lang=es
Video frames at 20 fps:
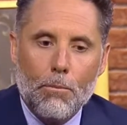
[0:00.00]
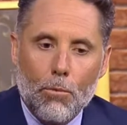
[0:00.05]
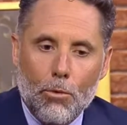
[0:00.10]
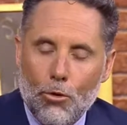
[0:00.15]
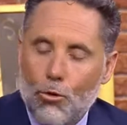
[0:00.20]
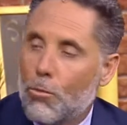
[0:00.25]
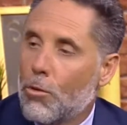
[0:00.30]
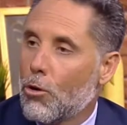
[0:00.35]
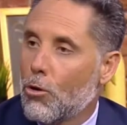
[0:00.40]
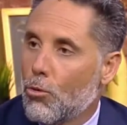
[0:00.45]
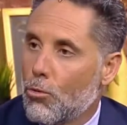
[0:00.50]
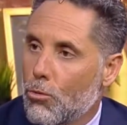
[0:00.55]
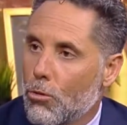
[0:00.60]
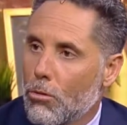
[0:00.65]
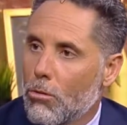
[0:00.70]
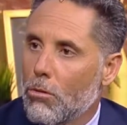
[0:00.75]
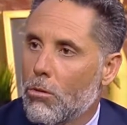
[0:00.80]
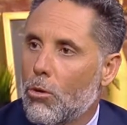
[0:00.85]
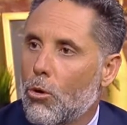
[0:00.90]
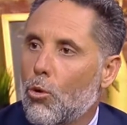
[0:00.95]
número
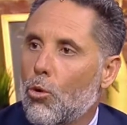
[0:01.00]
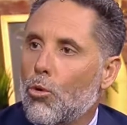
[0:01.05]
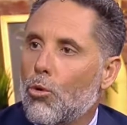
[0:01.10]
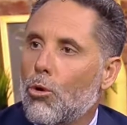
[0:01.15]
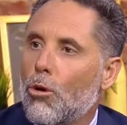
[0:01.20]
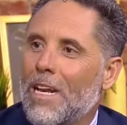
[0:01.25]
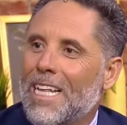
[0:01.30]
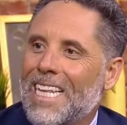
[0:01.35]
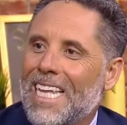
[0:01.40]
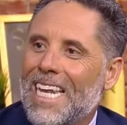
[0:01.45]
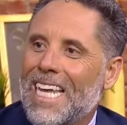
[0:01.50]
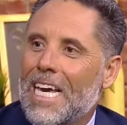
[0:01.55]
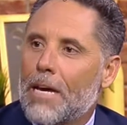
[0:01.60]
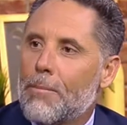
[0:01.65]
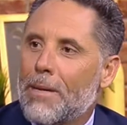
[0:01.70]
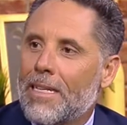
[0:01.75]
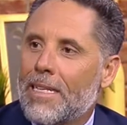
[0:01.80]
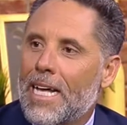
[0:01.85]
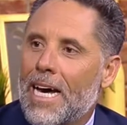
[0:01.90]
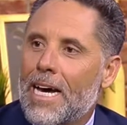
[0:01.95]
uno, uno le tiene que
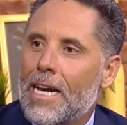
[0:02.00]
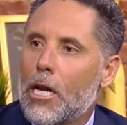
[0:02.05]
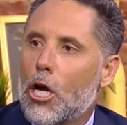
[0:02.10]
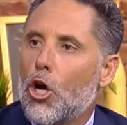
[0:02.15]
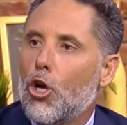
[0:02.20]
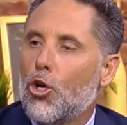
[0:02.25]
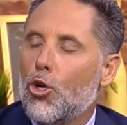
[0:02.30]
mandar